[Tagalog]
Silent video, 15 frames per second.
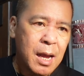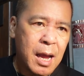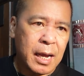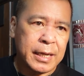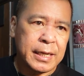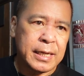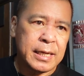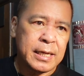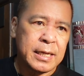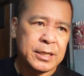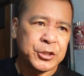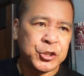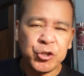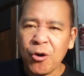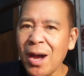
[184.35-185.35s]

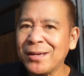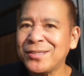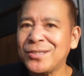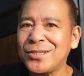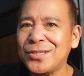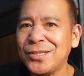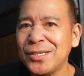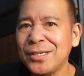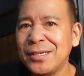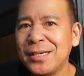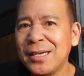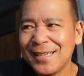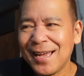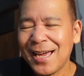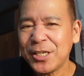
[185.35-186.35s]
I trust,
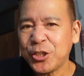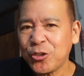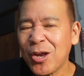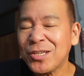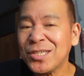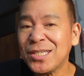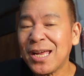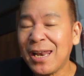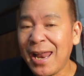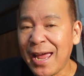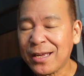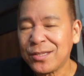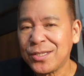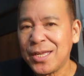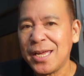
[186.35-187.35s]
I trust
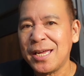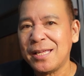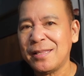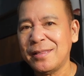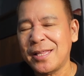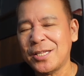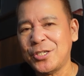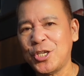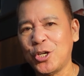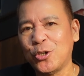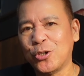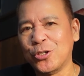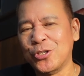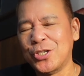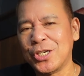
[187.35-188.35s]
Alexi that she
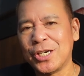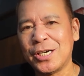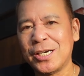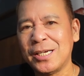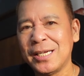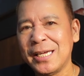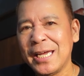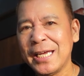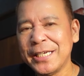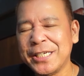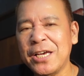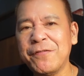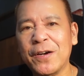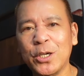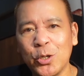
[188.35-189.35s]
could uh,
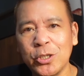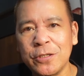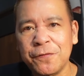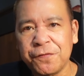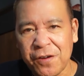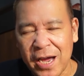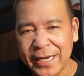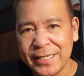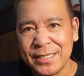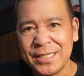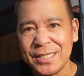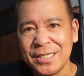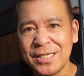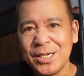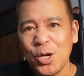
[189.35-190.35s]
give a good
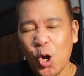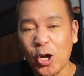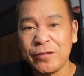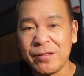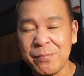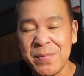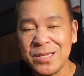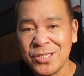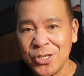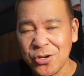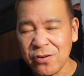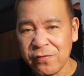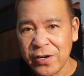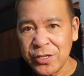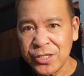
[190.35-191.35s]
fight on the Miss
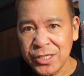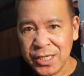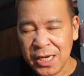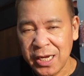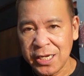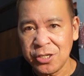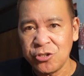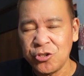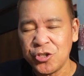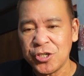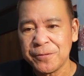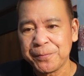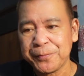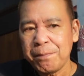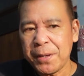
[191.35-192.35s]
Universe
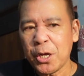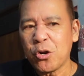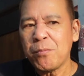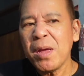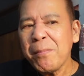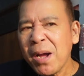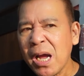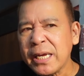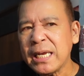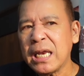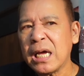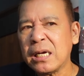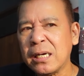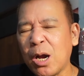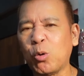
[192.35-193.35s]
stage. Pero may mga
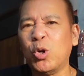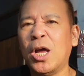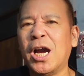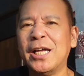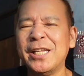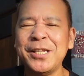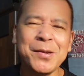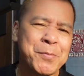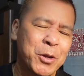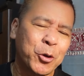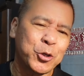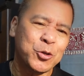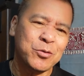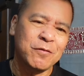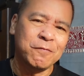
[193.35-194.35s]
ilang kakulangan. Hindi man
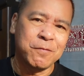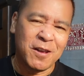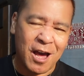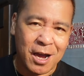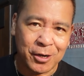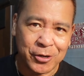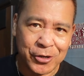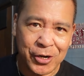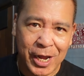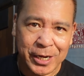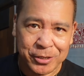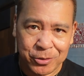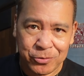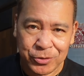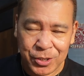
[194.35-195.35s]
ako yung vlogger.
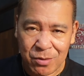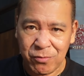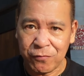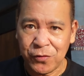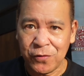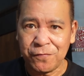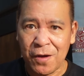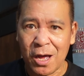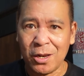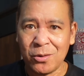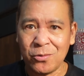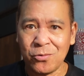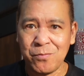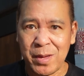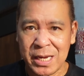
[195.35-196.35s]
I know some of you
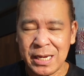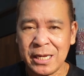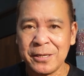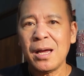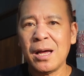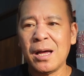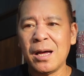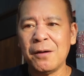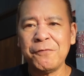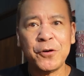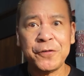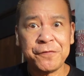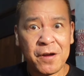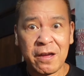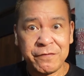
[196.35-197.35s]
follow me uh,
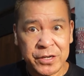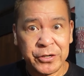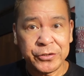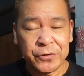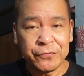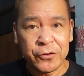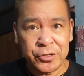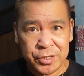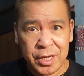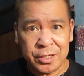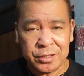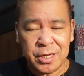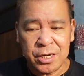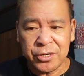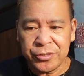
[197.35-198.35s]
for five years or for
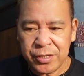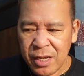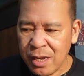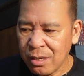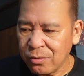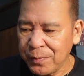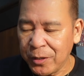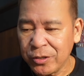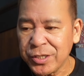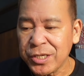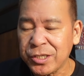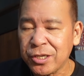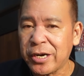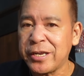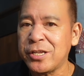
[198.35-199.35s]
six years now because I
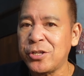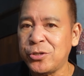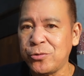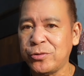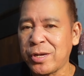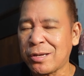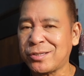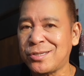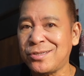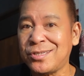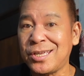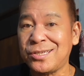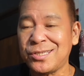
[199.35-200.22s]
started in 2016.